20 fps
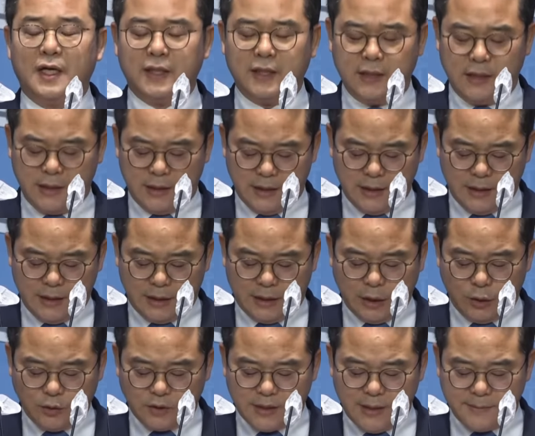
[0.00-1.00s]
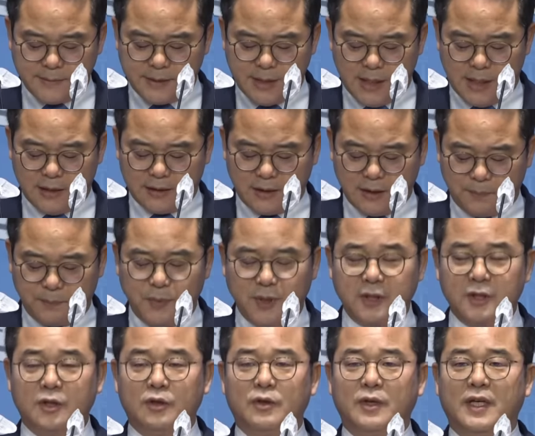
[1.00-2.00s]
지금
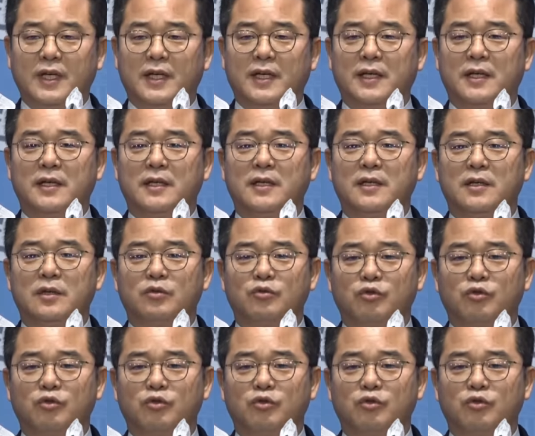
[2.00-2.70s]
오찬을 하고